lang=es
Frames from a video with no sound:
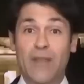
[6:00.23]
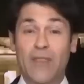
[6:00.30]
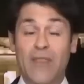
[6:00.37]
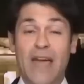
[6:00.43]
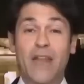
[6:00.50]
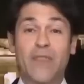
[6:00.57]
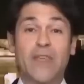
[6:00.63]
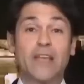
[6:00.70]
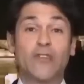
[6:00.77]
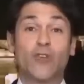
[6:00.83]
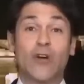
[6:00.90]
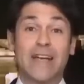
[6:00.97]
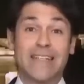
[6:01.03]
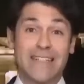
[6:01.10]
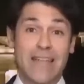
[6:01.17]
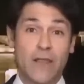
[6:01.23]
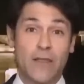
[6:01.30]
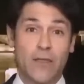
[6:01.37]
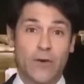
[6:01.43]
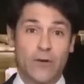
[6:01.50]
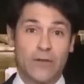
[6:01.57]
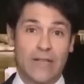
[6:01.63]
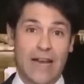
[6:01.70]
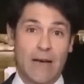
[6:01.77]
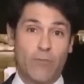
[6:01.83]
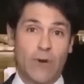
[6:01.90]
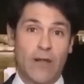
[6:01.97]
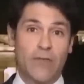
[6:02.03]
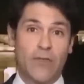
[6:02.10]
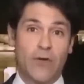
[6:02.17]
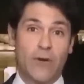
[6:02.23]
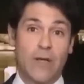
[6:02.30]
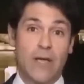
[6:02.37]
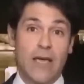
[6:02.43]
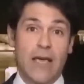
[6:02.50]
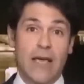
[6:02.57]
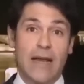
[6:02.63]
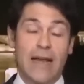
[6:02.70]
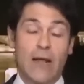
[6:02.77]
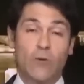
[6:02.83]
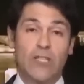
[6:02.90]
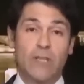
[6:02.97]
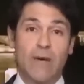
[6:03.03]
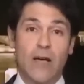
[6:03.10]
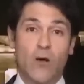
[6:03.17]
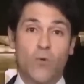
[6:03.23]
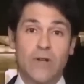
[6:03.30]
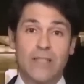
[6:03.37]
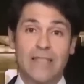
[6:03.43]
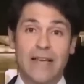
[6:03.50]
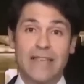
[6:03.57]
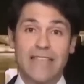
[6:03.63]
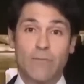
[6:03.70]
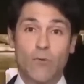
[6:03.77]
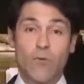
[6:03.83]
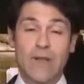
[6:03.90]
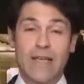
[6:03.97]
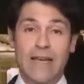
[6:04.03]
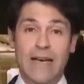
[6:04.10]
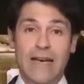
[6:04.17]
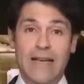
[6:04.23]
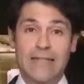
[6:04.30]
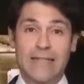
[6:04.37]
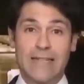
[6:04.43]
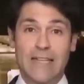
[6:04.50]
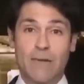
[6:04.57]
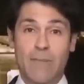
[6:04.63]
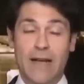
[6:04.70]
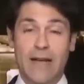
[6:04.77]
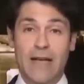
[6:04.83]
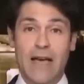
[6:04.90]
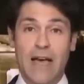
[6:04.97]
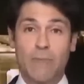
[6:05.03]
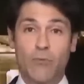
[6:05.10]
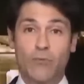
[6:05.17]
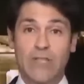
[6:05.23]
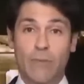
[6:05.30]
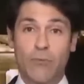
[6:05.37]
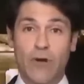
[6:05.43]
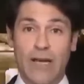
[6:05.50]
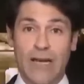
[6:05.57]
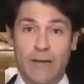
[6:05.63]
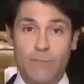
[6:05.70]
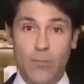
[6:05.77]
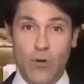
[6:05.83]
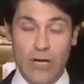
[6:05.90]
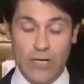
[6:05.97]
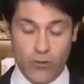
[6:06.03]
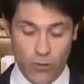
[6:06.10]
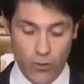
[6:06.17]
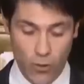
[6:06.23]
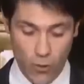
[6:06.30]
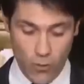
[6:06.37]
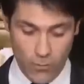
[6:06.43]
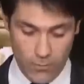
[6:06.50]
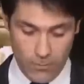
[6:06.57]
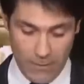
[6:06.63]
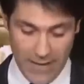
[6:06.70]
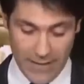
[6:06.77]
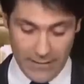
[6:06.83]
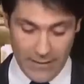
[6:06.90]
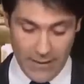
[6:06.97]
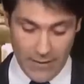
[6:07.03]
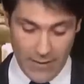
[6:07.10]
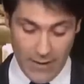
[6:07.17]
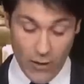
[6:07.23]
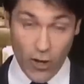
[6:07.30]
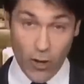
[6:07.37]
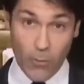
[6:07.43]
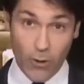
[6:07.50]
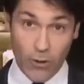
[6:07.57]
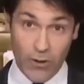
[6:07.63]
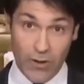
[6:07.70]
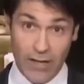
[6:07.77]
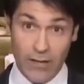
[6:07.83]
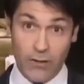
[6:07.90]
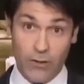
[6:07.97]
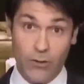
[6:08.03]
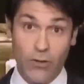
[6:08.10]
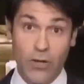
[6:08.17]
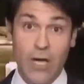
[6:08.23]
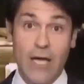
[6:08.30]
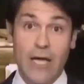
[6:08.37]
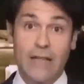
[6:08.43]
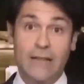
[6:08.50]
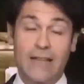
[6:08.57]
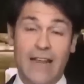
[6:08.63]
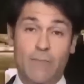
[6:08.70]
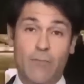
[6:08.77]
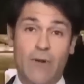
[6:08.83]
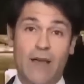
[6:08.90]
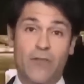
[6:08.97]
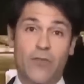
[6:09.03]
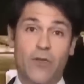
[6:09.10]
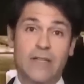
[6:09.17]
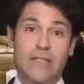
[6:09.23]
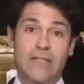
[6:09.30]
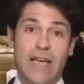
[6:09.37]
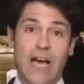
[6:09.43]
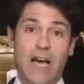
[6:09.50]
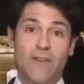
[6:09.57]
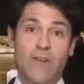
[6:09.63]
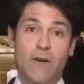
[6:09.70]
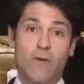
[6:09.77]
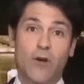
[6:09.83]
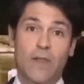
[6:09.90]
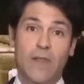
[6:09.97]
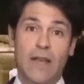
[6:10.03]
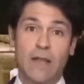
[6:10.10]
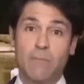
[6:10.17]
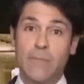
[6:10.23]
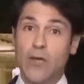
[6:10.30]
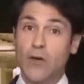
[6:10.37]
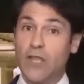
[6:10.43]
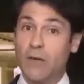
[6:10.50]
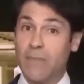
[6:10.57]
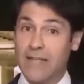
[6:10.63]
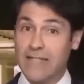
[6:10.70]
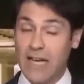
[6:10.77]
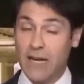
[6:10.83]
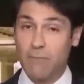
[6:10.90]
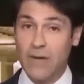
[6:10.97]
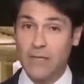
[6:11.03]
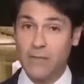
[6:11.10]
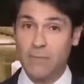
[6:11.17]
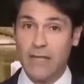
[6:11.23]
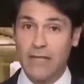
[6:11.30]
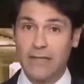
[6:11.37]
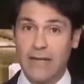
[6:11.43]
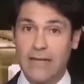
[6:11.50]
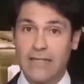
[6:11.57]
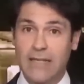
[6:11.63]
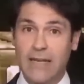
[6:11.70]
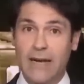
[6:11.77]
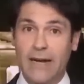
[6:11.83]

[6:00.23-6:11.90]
apreciar cierto cansancio entre la población. La última encuesta hecha pública esta semana apunta, por ejemplo, que solo un 25% de la población está a favor del envío de más armas, mientras